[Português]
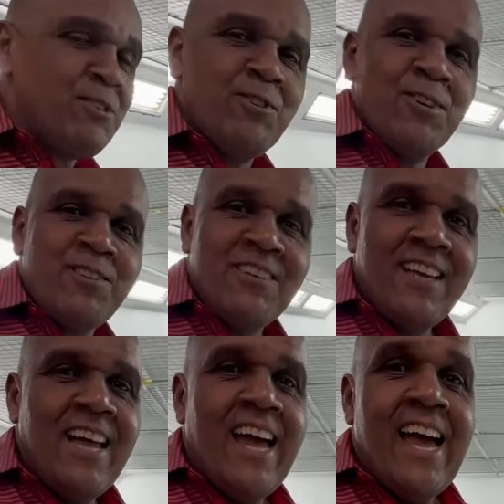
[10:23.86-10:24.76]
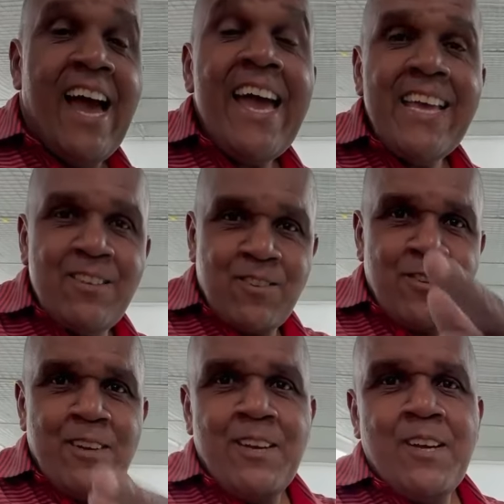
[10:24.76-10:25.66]
junto. É isso.
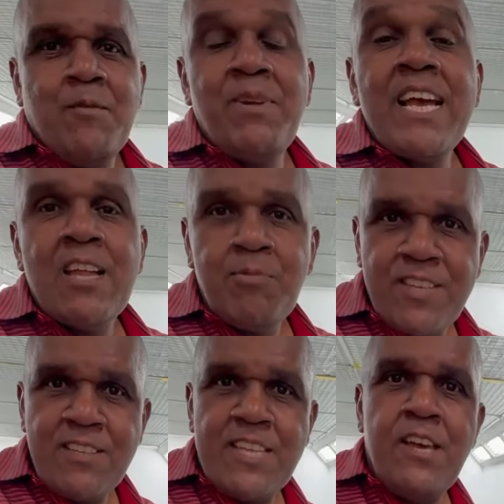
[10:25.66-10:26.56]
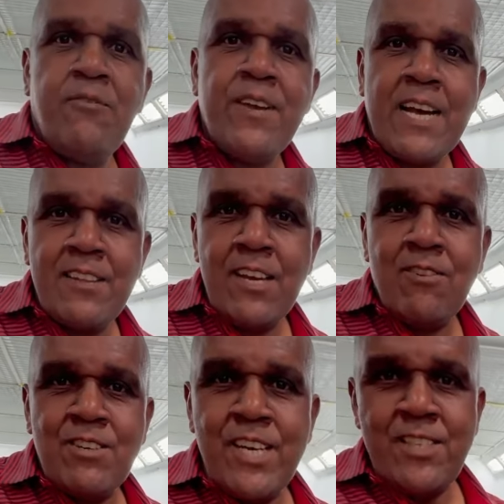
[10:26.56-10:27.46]
Obrigado por vocês terem ficado aí com
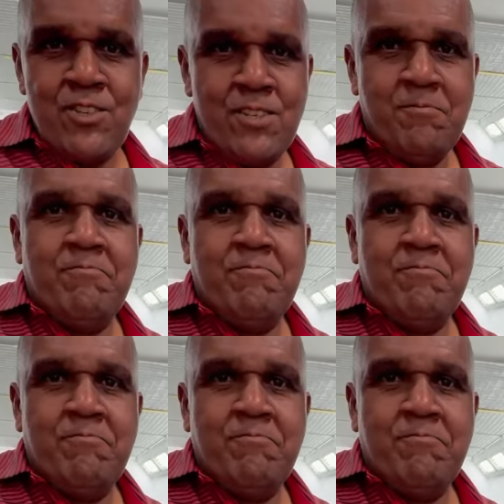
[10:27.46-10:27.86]
a gente.